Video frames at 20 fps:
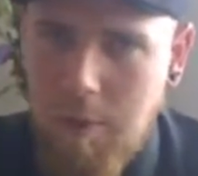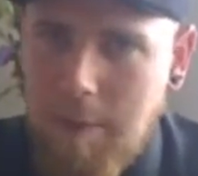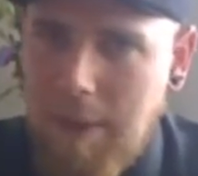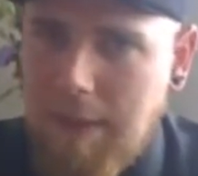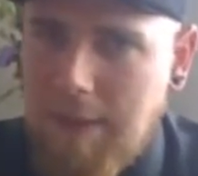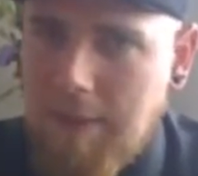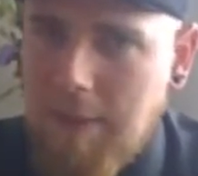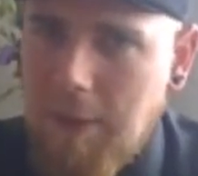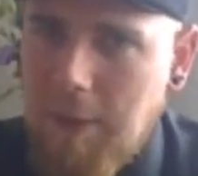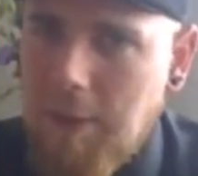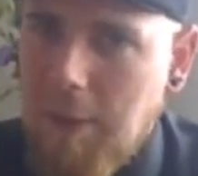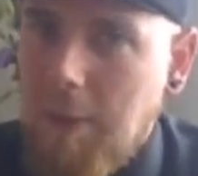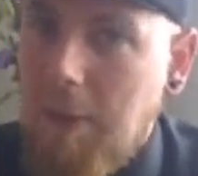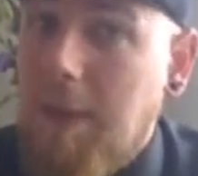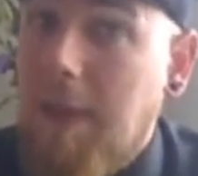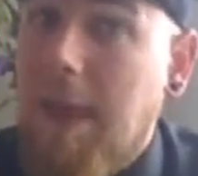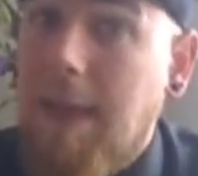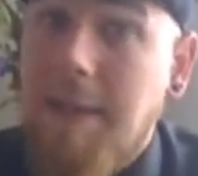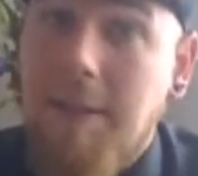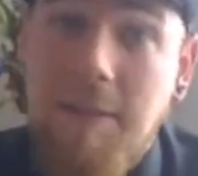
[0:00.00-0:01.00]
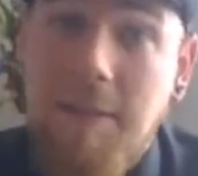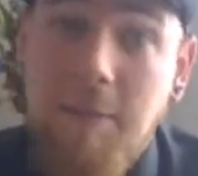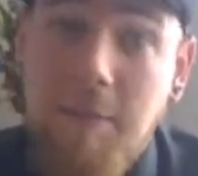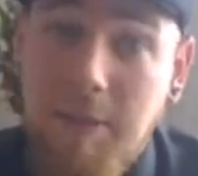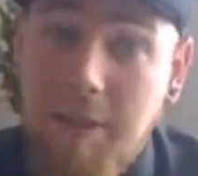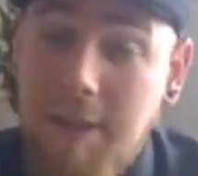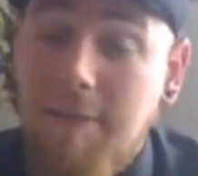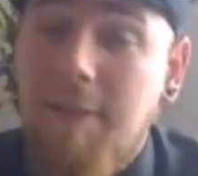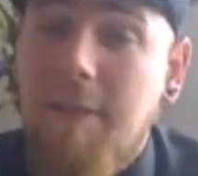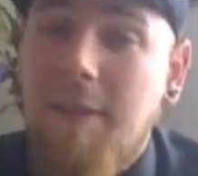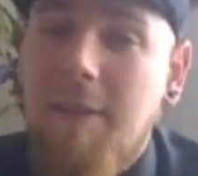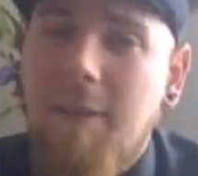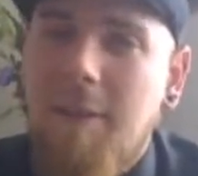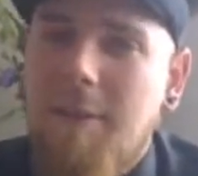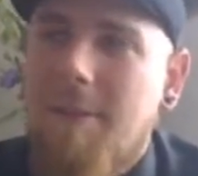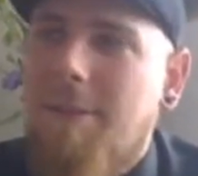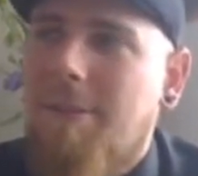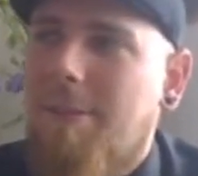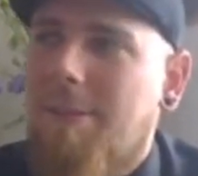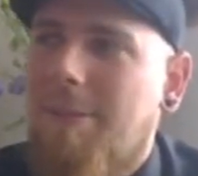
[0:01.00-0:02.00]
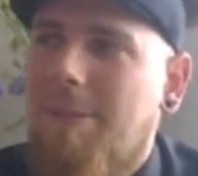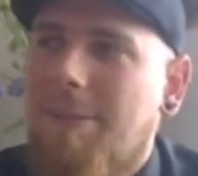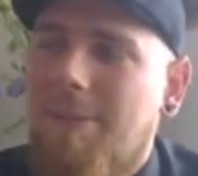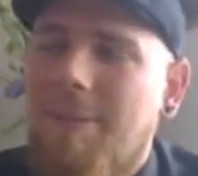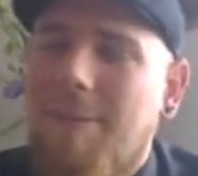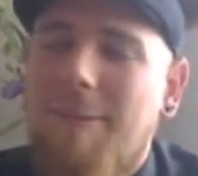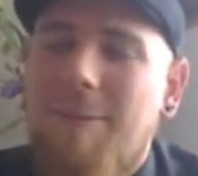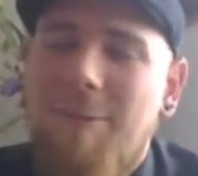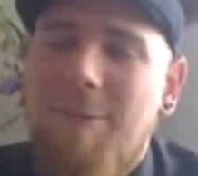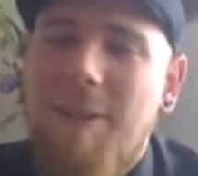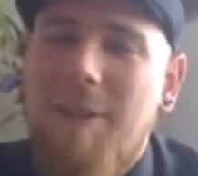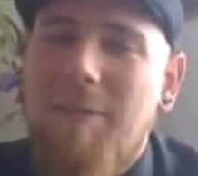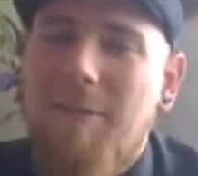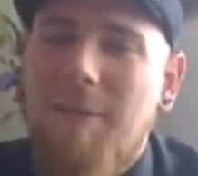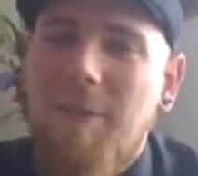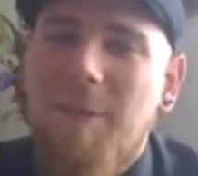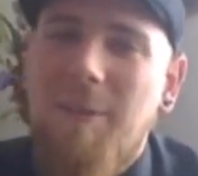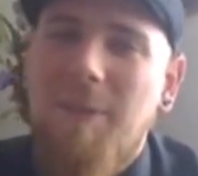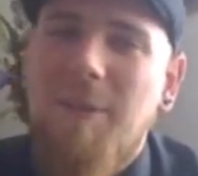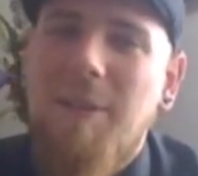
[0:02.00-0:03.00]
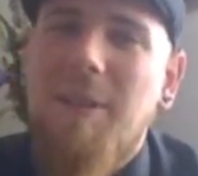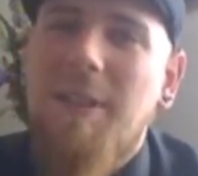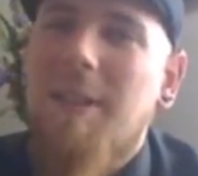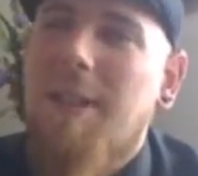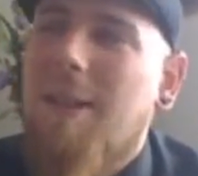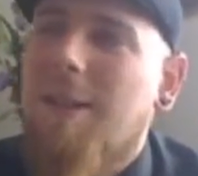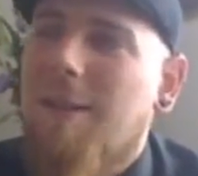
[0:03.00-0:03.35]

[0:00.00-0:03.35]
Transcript: immer zwischendurch exklusive äh, Reviews.